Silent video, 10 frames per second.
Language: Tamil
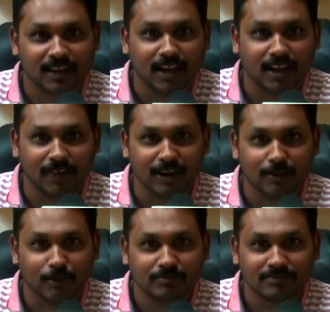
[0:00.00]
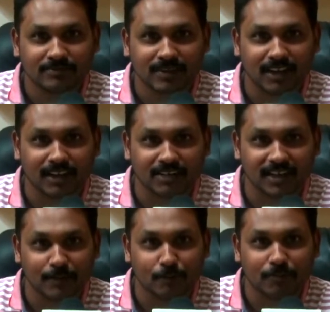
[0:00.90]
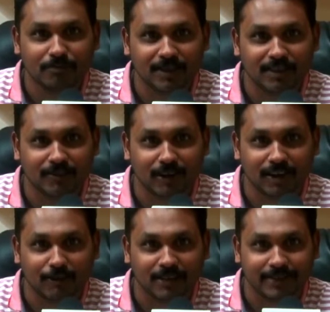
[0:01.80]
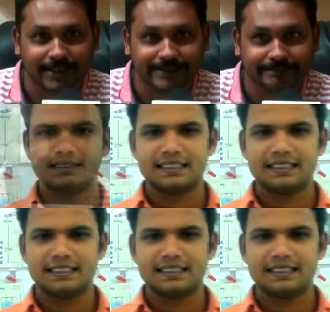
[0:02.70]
நல்ல வளமும் நல்ல செழிப்பும் பெற்று வாழ வாழ்த்துக்கள்